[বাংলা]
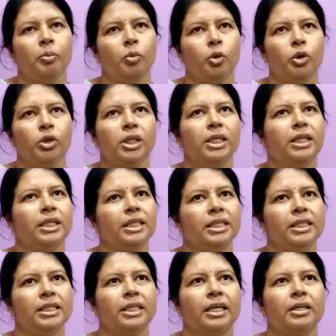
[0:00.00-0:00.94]
পরদিন
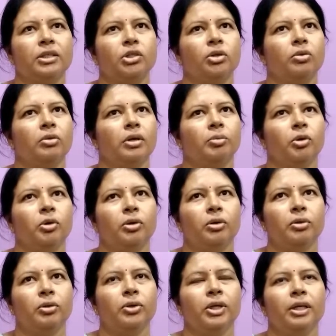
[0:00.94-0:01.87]
এসে স্যারের স্বর্ণাপন্ন
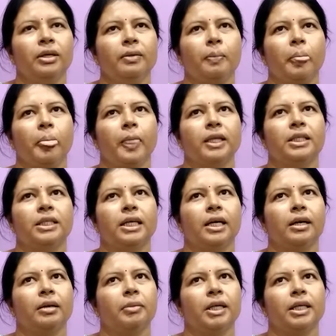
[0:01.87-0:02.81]
হয়ে
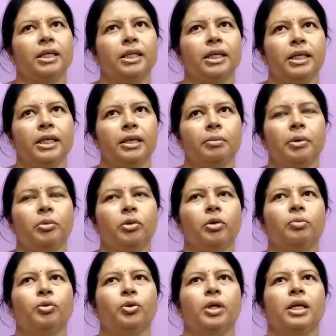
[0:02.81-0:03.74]
স্যার আমাকে দেখে বিভিন্ন
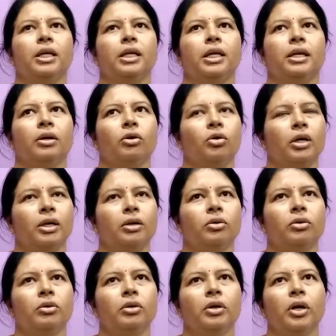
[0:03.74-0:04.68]
পরীক্ষা নিরীক্ষা
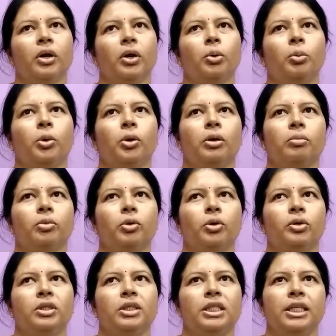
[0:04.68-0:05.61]
করালো পরে
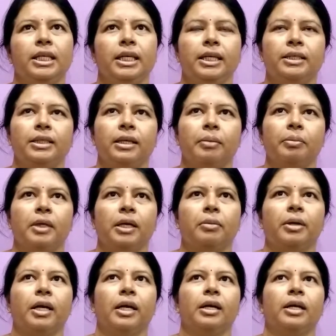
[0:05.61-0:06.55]
বলল যে ঠিক আছে আপনি
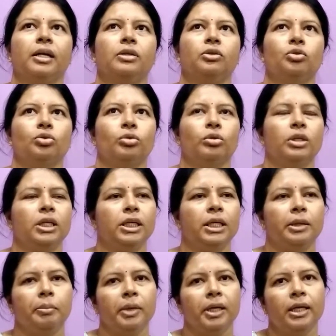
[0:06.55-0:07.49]
আমার আন্ডারে চোদ্দ দিন
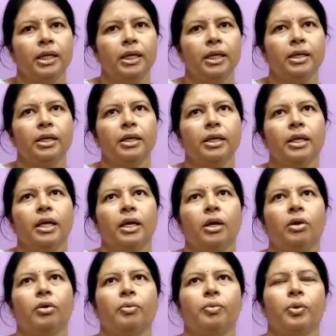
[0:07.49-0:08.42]
ট্রিটমেন্ট নেন
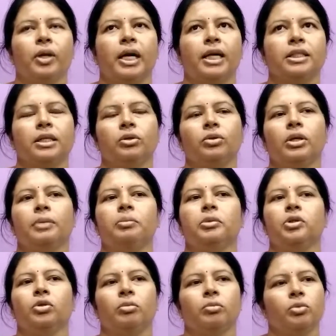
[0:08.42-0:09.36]
নেওয়ার পরে আশা করি
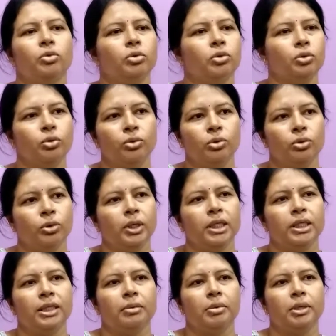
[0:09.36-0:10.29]
আপনি সম্পূর্ণ সুস্থ
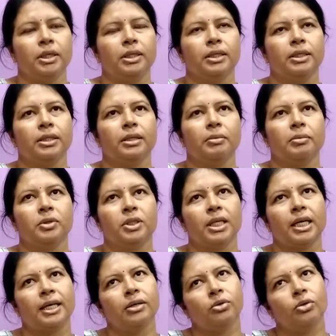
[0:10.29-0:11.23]
হয়ে যাবেন তো আচ্ছা।
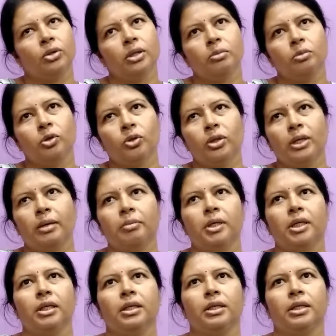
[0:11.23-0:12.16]
স্যারের কথা মতোই আমি
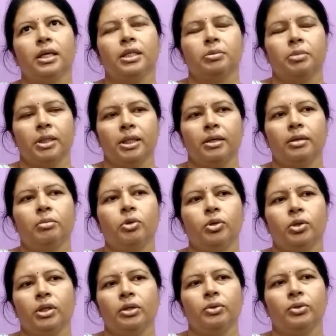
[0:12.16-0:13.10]
হাসপাতালে
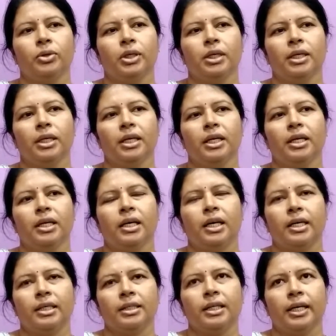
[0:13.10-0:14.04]
ভর্তি হই
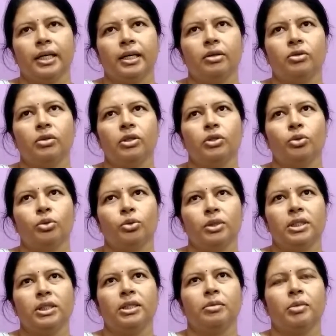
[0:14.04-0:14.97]
আজকে এগারো দিন
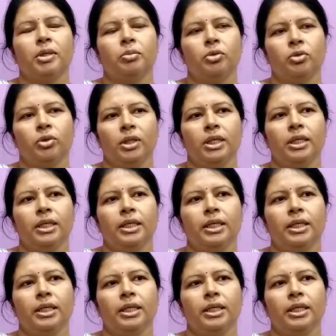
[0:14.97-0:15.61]
চলছে আমার ভর্তি